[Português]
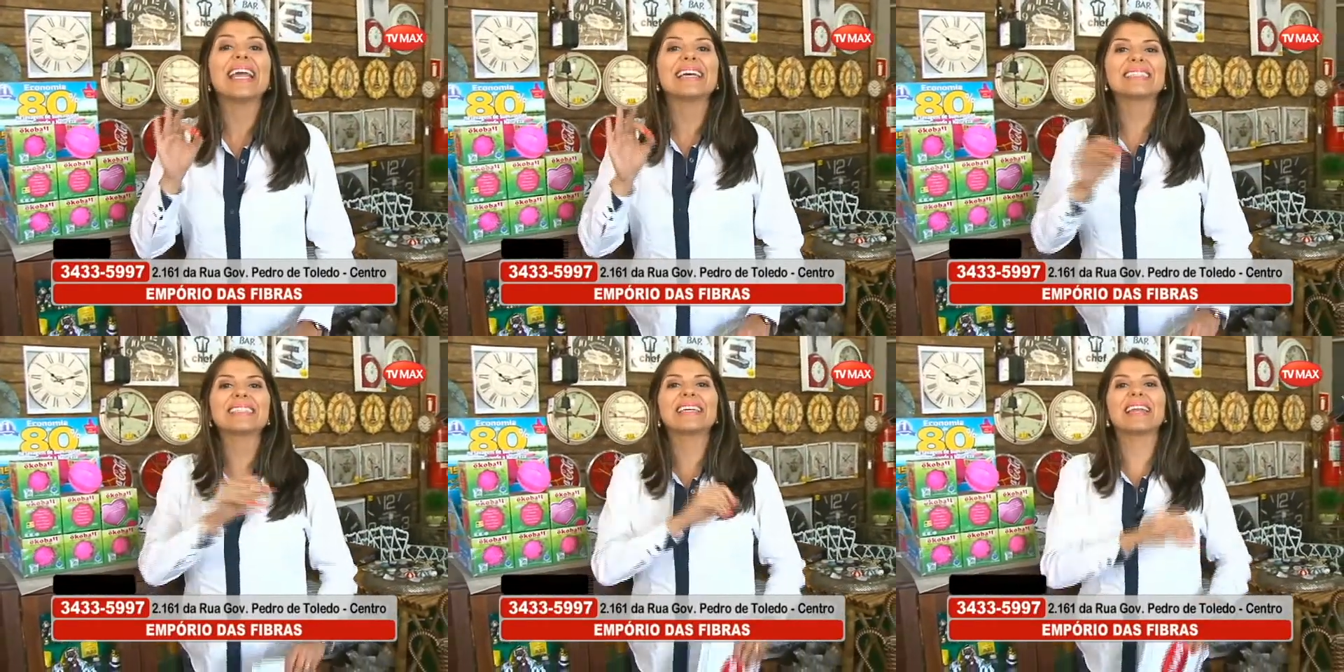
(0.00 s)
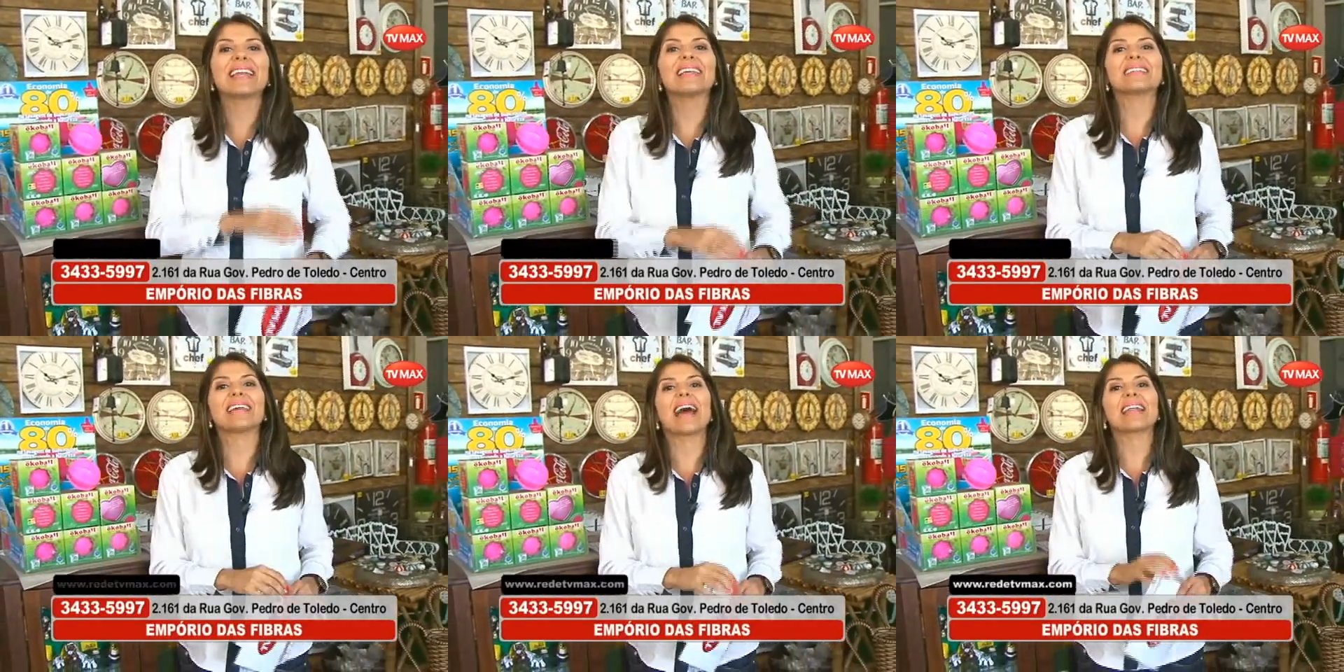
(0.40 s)
e
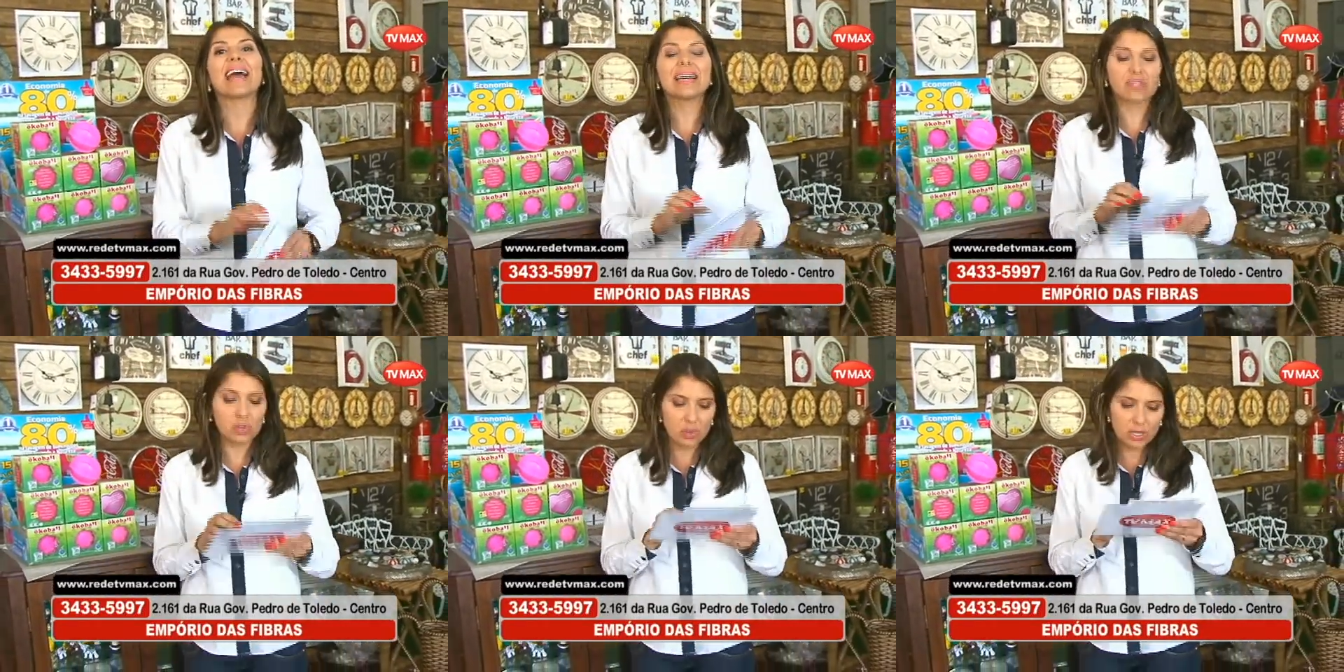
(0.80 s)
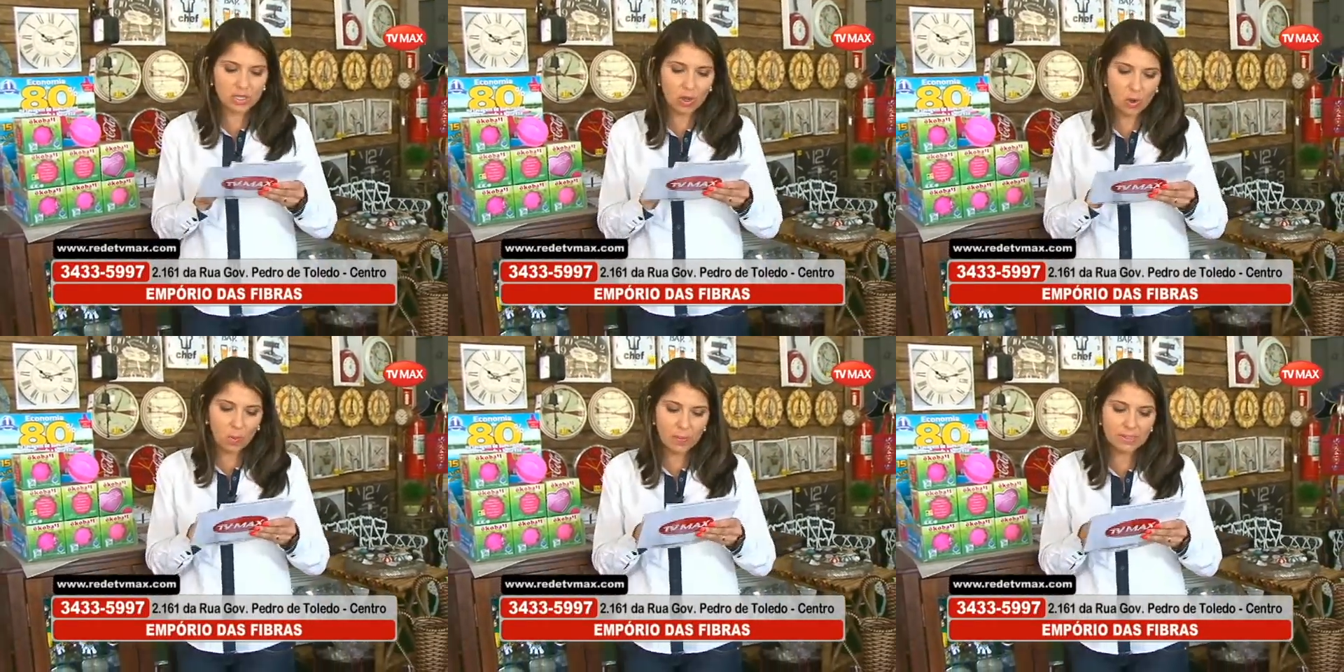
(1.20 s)
esterilizar as
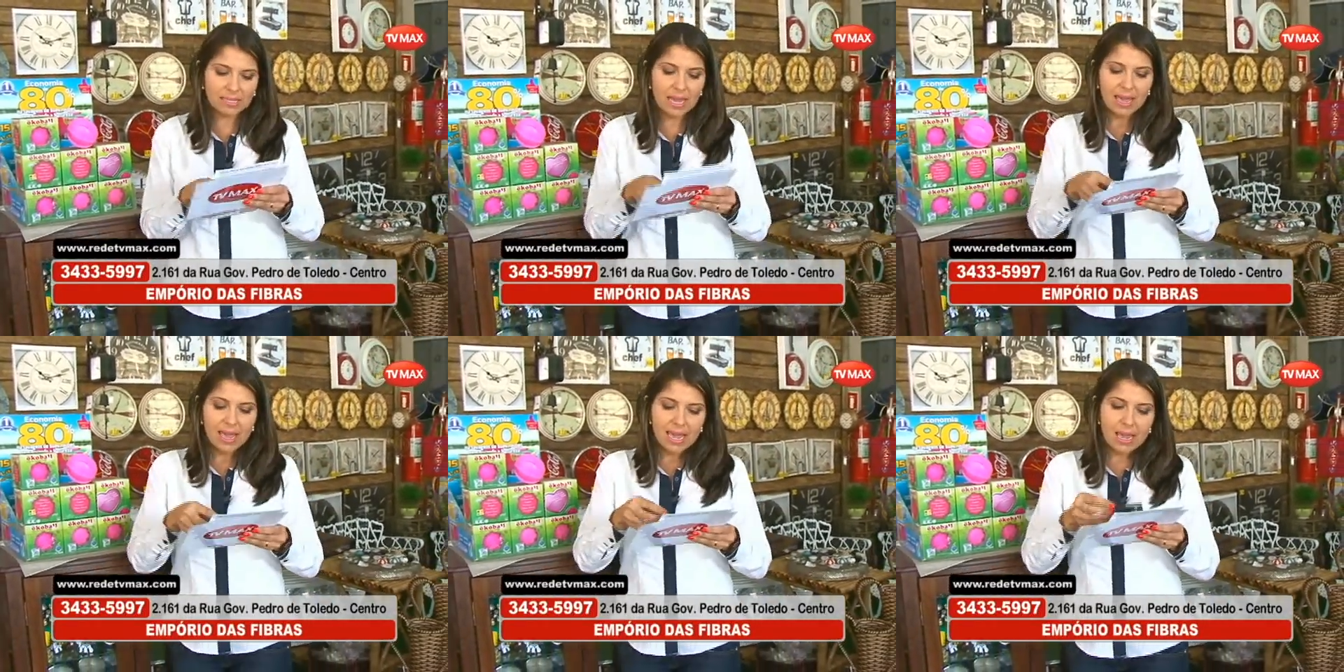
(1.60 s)
suas roupas.